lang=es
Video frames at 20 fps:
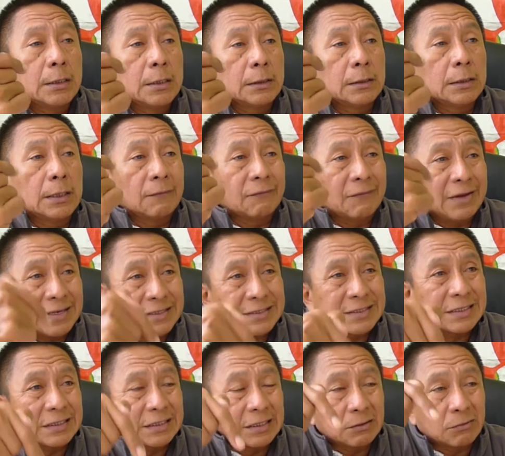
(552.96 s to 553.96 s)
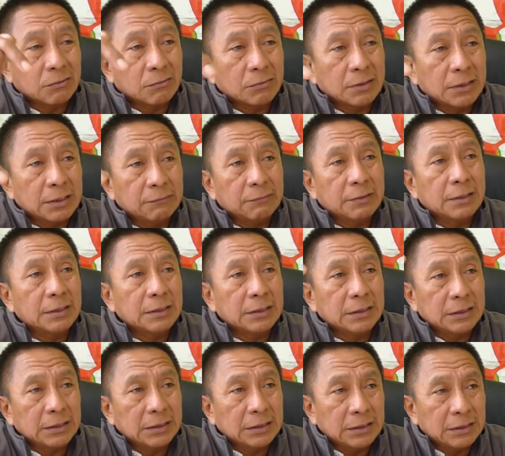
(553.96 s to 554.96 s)
de bases de CONIBE
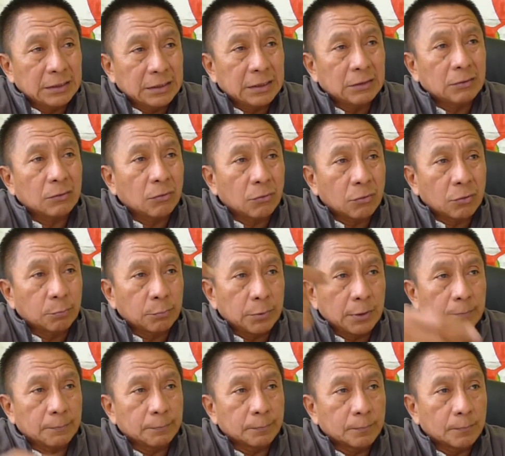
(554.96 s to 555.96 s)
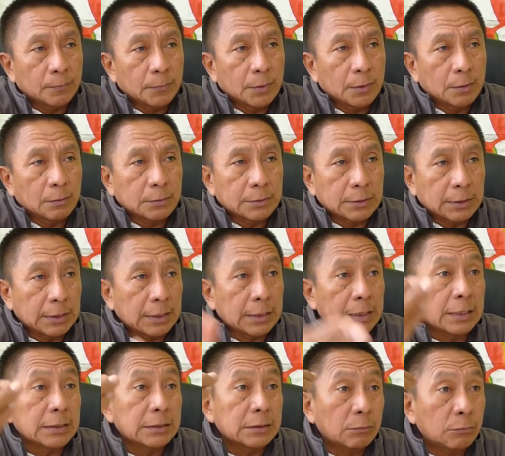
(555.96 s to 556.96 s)
y de Orpia. O sea, que
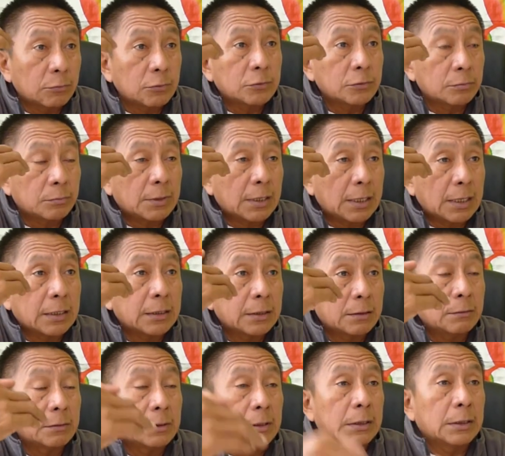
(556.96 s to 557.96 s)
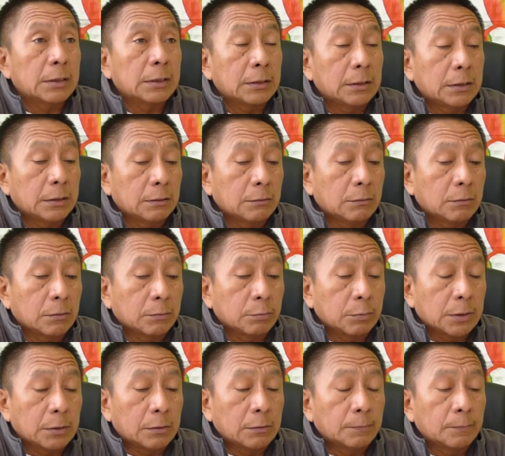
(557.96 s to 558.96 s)
nació mucho más años de,
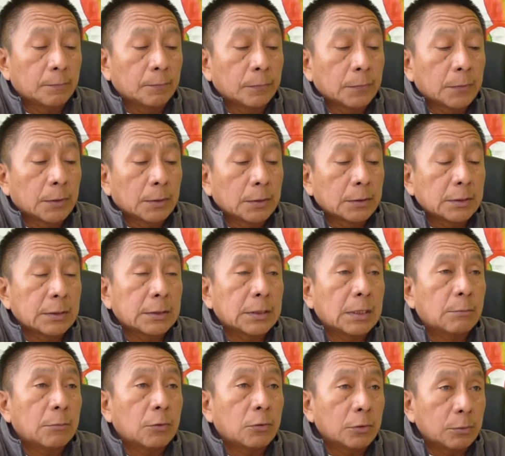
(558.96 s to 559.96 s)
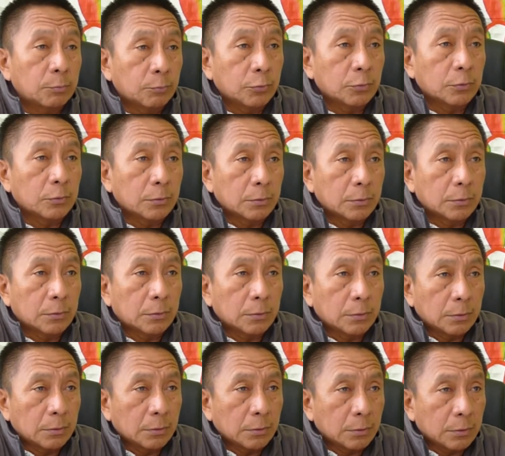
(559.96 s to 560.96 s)
Orpia, ¿no? Se llama OIPUS
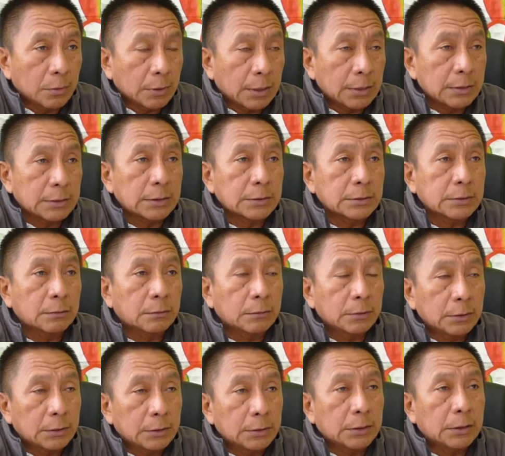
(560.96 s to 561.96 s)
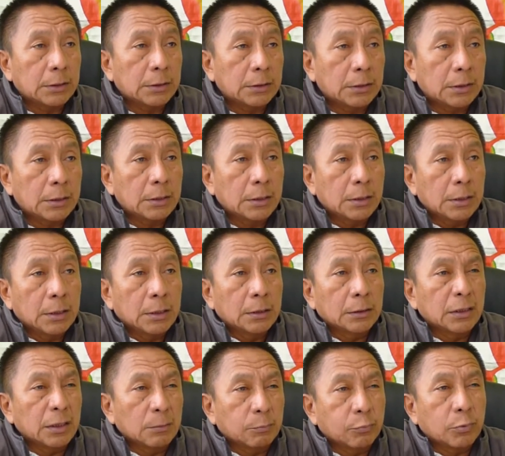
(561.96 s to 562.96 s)
Organización Indígena
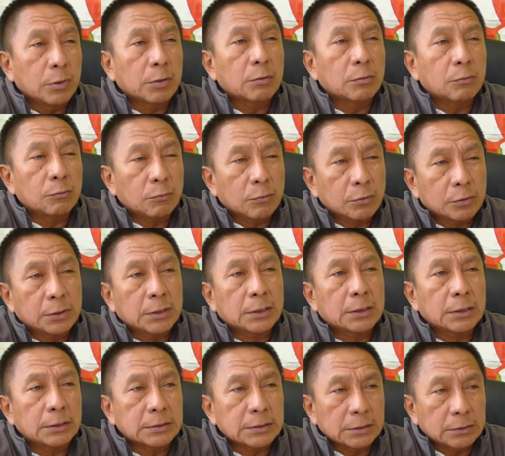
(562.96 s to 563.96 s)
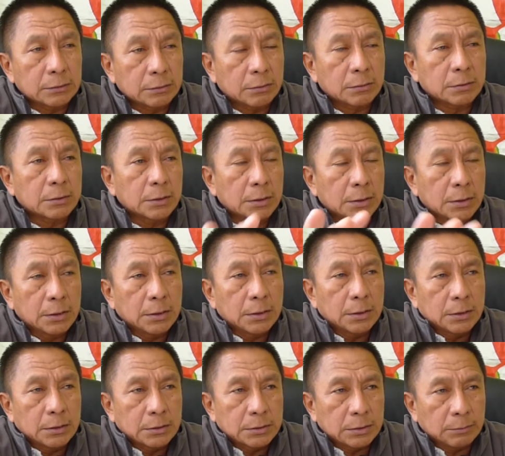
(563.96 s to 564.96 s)
de pueblo Montes del Sector
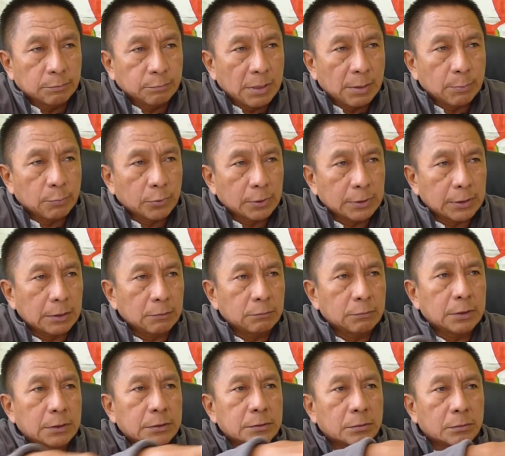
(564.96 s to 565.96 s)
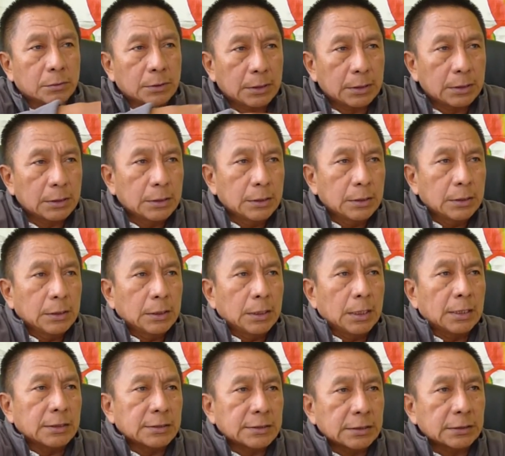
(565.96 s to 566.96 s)
Sipá, porque es una zona
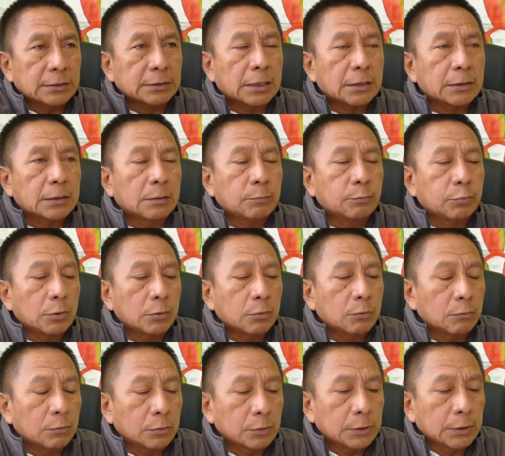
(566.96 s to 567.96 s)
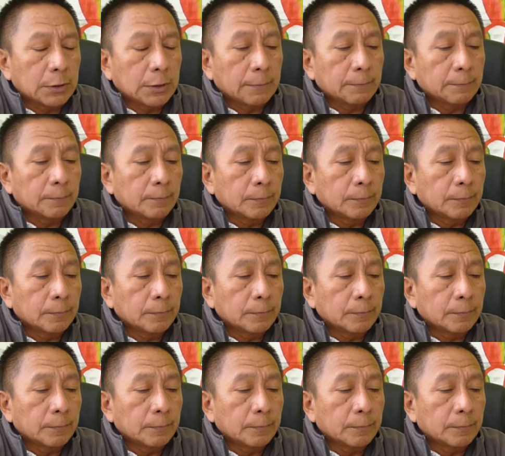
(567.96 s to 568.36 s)
ancestral del pueblo moteján.